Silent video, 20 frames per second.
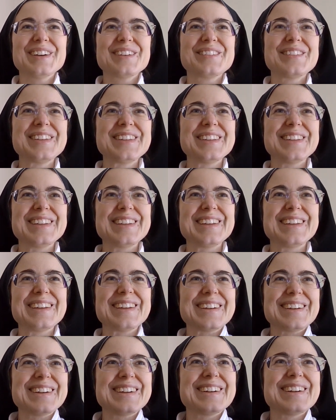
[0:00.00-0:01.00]

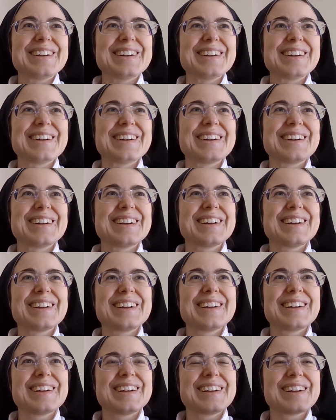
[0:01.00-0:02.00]
Quindi, eh,
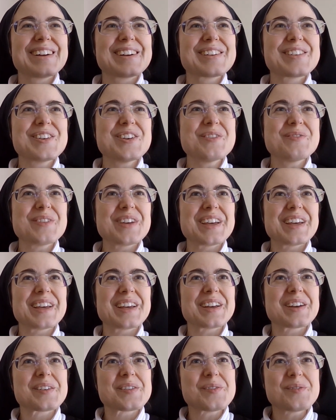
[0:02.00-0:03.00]
come